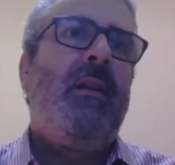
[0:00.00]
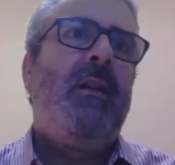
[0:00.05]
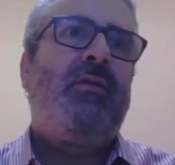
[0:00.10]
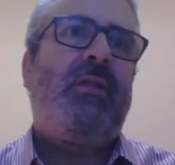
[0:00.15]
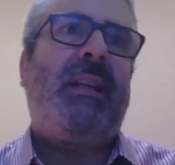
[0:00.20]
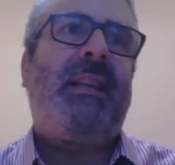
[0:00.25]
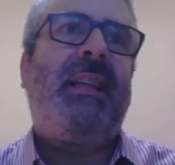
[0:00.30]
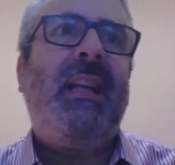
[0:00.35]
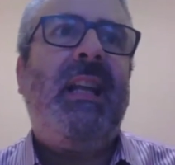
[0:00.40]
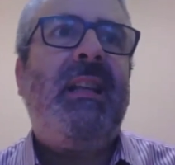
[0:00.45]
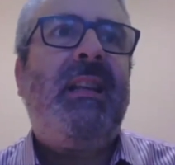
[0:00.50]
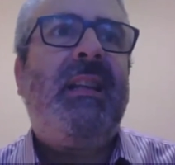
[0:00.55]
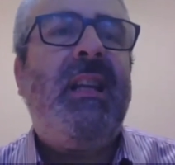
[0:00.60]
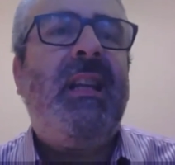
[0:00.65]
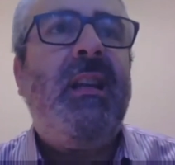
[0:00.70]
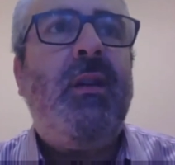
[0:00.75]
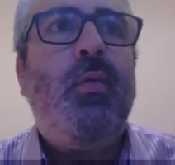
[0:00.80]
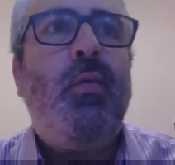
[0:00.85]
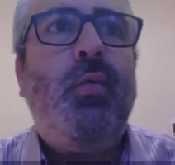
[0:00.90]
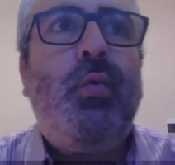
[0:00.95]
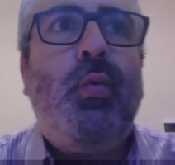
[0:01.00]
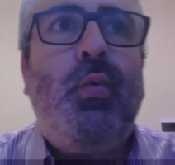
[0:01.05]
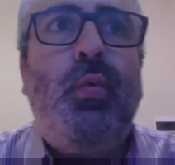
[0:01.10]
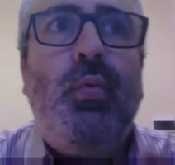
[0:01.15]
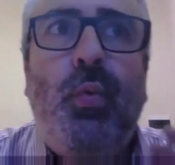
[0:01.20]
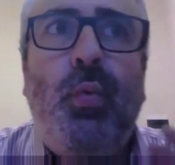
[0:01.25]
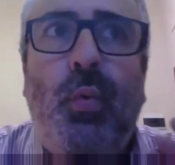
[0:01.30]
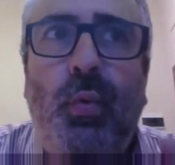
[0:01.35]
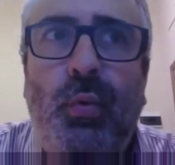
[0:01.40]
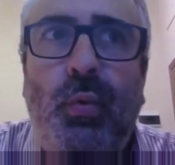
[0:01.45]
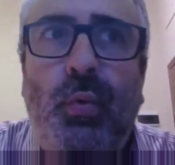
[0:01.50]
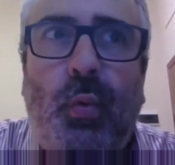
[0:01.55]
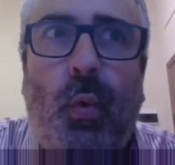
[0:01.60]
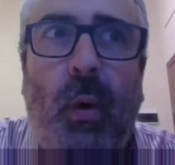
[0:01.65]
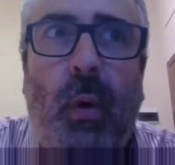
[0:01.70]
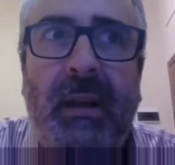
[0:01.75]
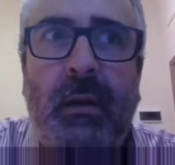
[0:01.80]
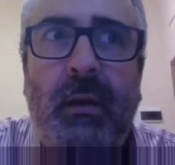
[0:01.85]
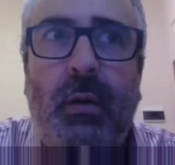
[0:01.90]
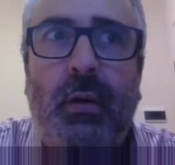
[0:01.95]
O sea, tienen, tienen un,
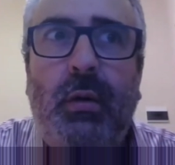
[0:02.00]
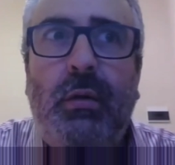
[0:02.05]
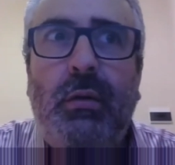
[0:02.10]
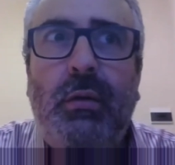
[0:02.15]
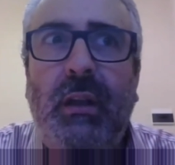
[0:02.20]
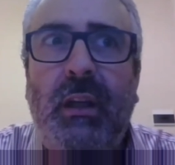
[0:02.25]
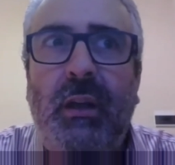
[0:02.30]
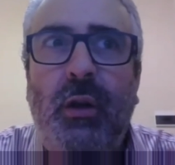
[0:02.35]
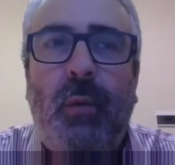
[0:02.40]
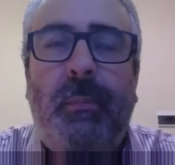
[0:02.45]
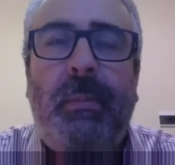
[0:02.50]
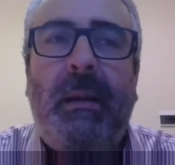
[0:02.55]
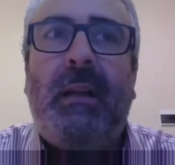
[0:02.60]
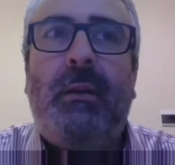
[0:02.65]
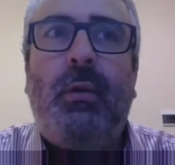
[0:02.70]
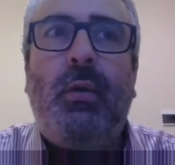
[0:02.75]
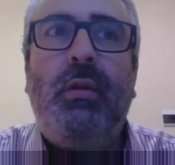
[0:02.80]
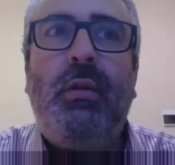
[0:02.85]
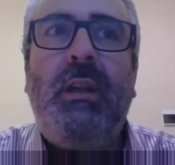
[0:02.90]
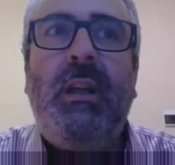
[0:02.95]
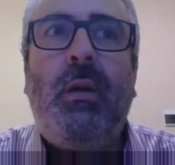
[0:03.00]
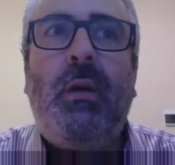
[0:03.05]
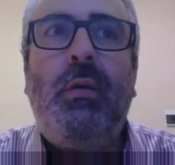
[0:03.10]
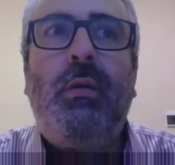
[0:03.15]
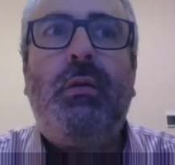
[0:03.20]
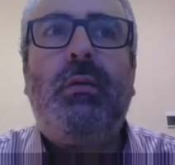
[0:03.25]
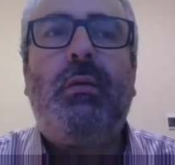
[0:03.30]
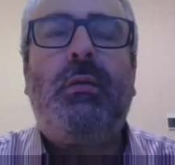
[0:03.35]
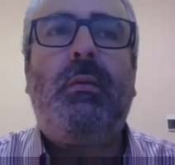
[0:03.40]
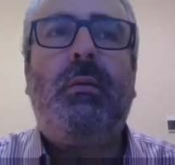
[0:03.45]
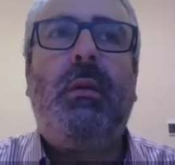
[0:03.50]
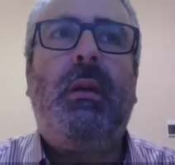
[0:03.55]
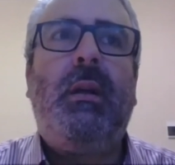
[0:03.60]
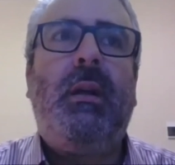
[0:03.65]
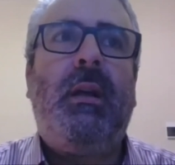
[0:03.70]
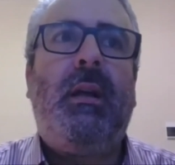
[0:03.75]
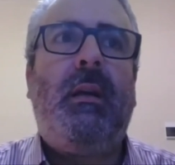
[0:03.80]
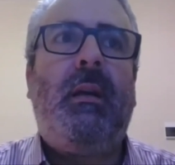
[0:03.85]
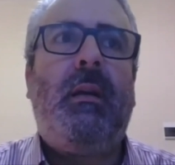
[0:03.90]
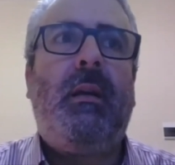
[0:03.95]
cuento neoplatónico
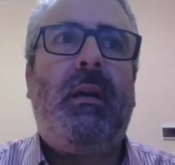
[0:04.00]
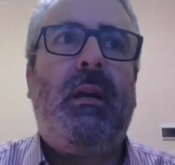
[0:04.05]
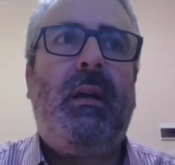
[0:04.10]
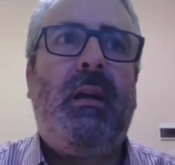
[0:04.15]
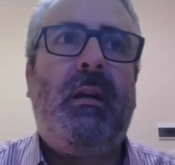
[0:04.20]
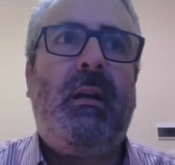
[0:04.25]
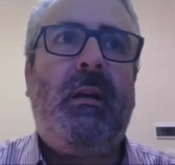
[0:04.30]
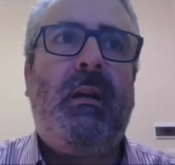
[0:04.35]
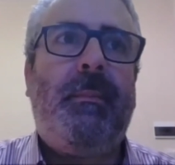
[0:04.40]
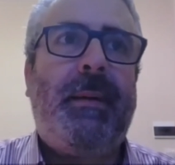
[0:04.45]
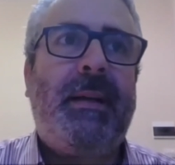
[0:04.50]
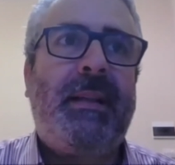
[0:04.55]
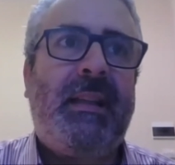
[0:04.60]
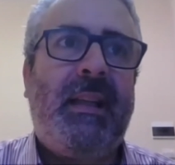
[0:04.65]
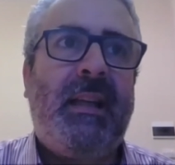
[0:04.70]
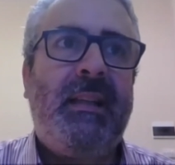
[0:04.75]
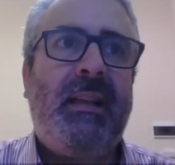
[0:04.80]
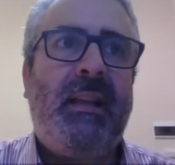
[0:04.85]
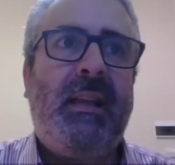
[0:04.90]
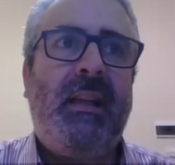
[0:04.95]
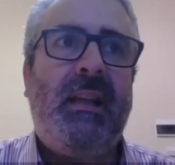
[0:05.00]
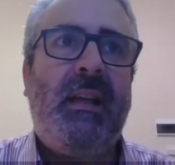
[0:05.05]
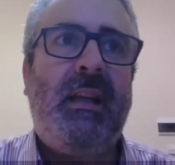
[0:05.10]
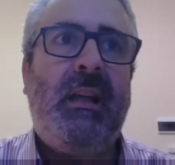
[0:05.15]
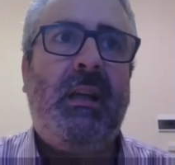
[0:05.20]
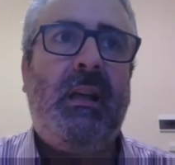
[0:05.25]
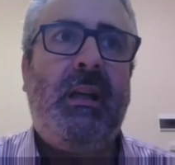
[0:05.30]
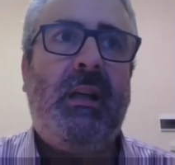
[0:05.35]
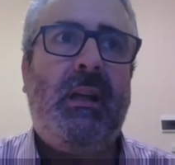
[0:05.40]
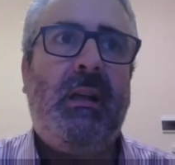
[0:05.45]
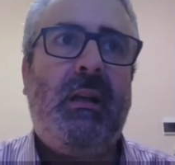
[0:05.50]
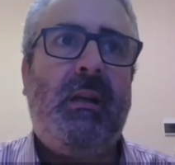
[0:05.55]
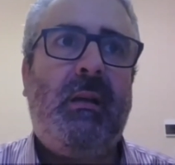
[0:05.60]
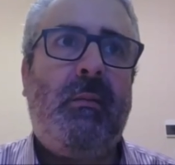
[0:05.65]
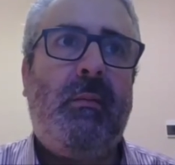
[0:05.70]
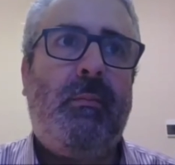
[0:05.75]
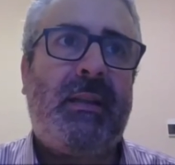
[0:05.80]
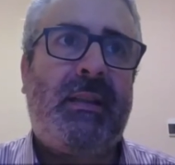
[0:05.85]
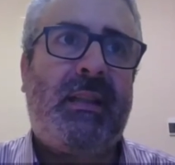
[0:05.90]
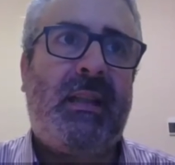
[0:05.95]
eh, eh,
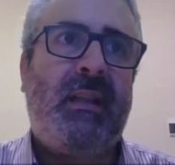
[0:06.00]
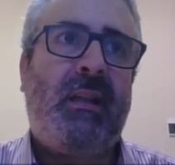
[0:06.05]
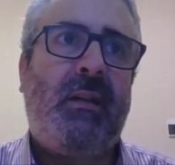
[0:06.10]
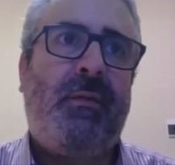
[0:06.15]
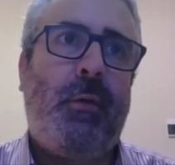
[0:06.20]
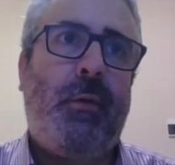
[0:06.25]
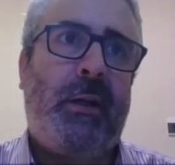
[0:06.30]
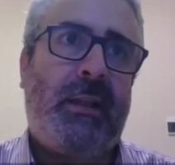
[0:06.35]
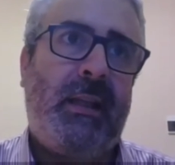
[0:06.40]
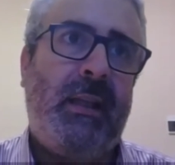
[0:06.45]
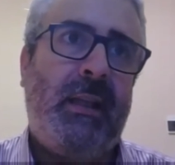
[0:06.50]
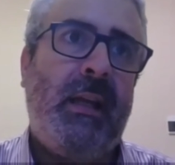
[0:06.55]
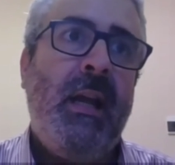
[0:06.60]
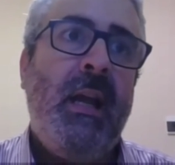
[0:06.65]
bastante, bastante fuerte.